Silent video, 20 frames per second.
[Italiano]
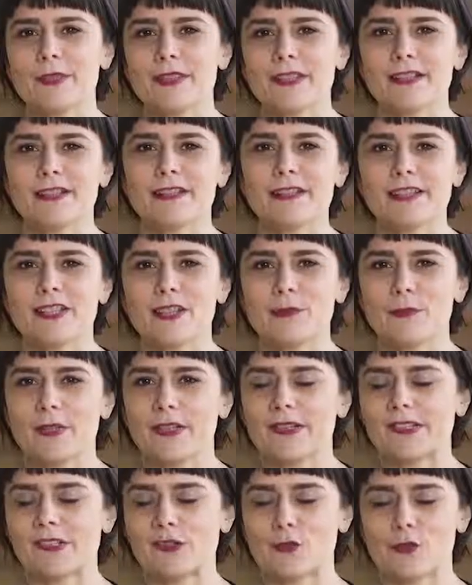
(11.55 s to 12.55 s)
mia e dei
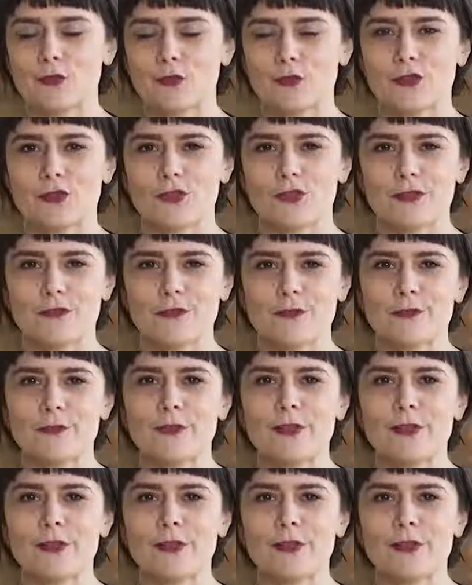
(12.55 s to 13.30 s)
miei soci.